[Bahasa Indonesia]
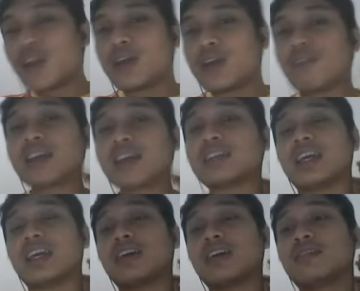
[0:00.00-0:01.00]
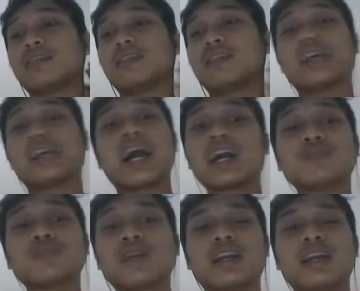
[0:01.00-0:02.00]
value investing nggak
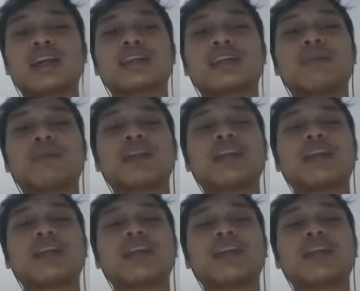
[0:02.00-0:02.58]
akan suka dengan saham